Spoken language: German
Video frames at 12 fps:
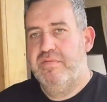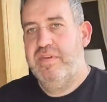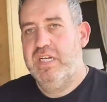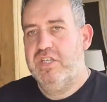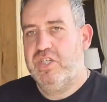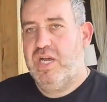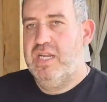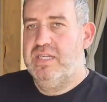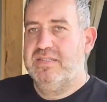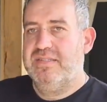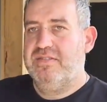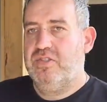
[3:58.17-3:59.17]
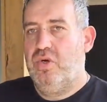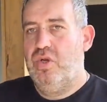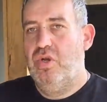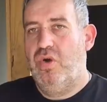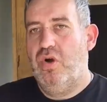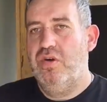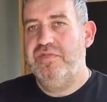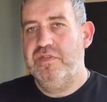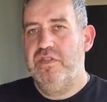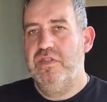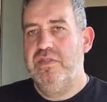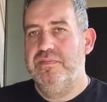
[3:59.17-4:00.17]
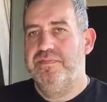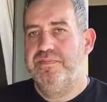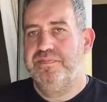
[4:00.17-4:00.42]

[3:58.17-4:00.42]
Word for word: Wirklich alles toll offen.